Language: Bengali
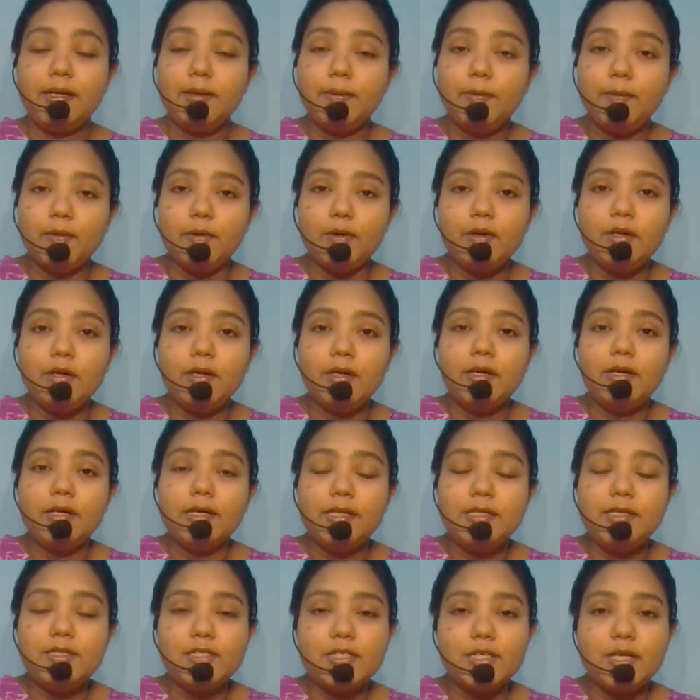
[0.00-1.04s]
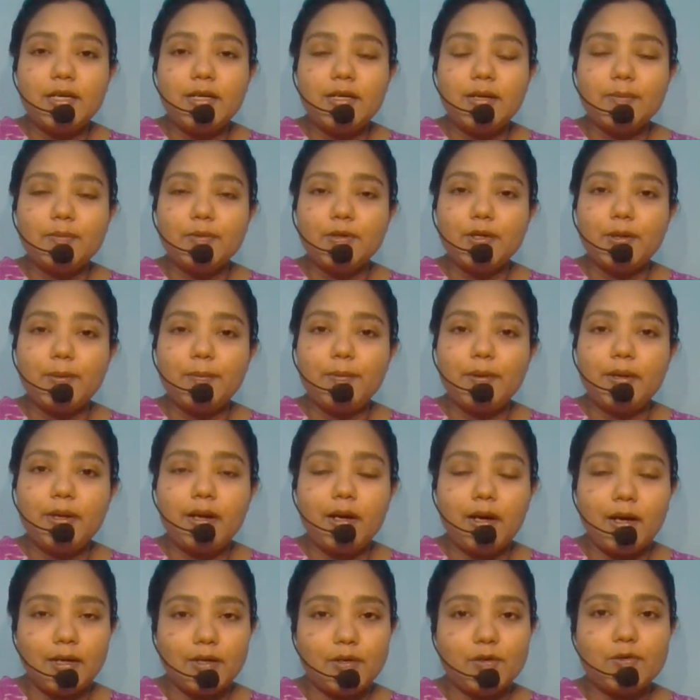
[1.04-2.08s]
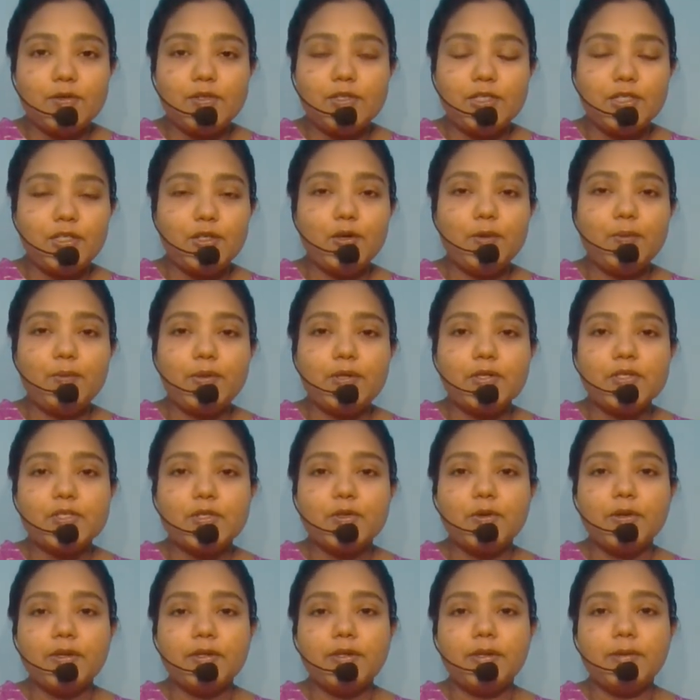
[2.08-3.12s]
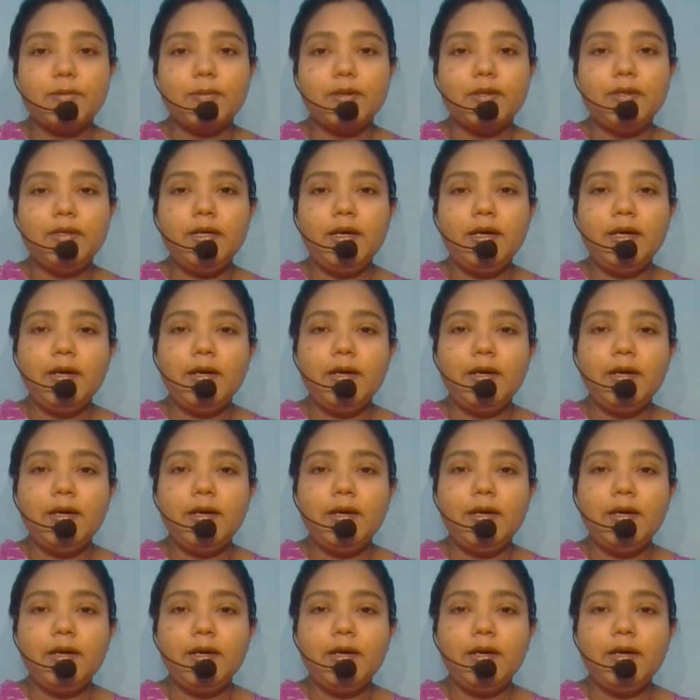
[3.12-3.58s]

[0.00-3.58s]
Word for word: এবং ইনশাল্লাহ আপনারা বেল আইকনটিকে প্রেস করে দিবেন